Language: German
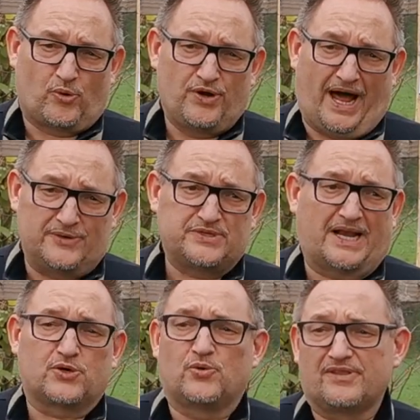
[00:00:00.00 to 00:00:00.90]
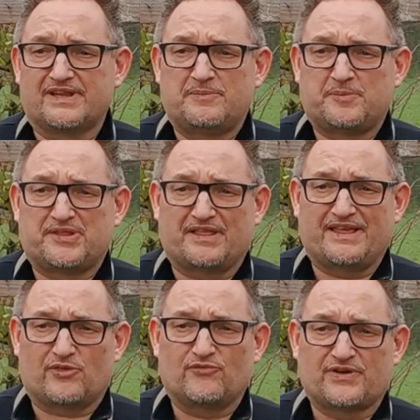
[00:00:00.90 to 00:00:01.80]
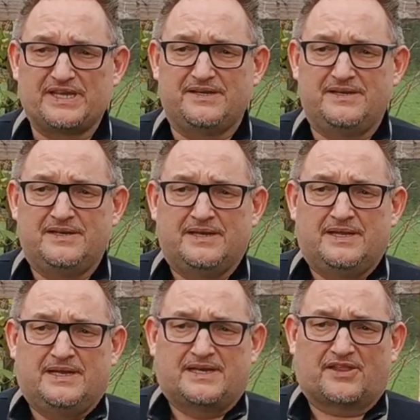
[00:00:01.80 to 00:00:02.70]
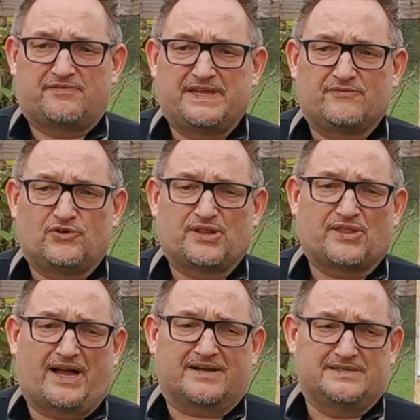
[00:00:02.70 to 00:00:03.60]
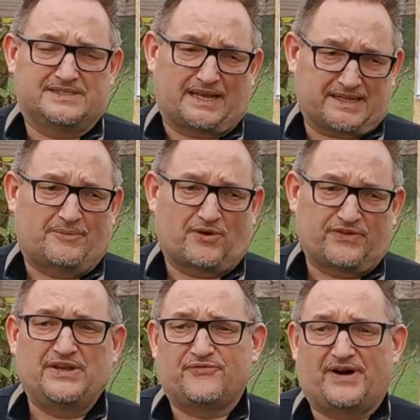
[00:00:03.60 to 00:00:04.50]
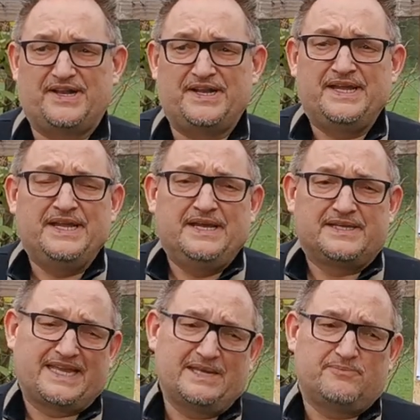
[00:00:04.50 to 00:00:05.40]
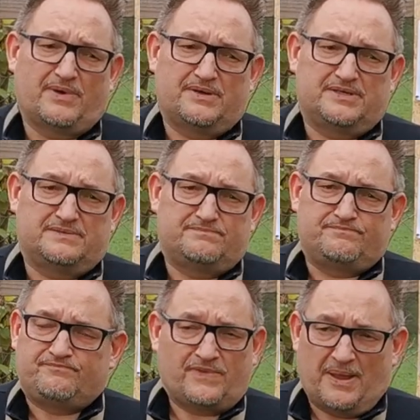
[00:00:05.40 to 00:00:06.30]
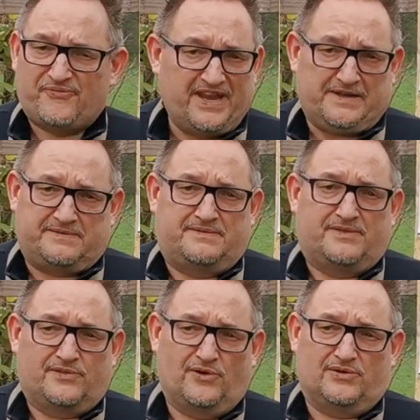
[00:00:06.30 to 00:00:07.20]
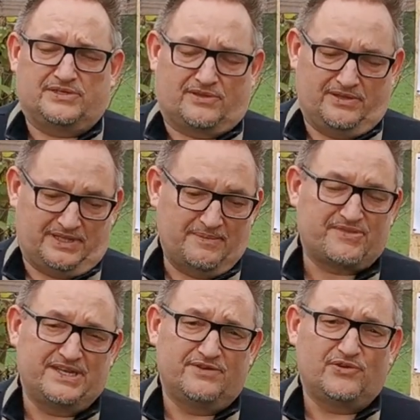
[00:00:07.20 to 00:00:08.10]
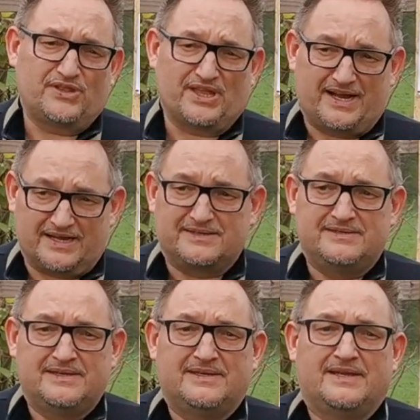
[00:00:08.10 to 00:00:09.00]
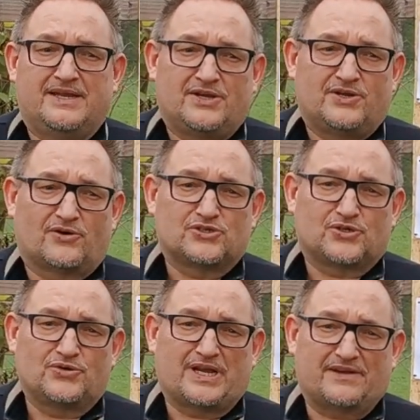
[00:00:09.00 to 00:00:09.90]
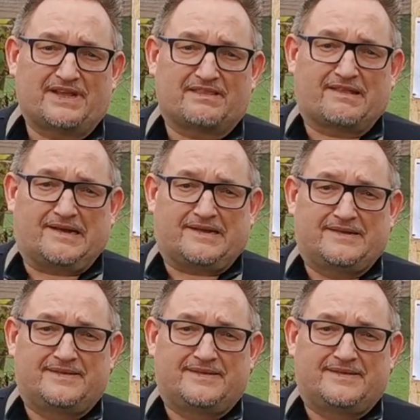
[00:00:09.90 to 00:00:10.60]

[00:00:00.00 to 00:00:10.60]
beim Kunden an und alle Kunden sind damit bis jetzt sehr zufrieden. Deswegen würde ich sagen, äh, das kann man auf jeden Fall jedem ähm, empfehlen. So, und in dem Sinne würde ich sagen, noch einen schönen Adventstag.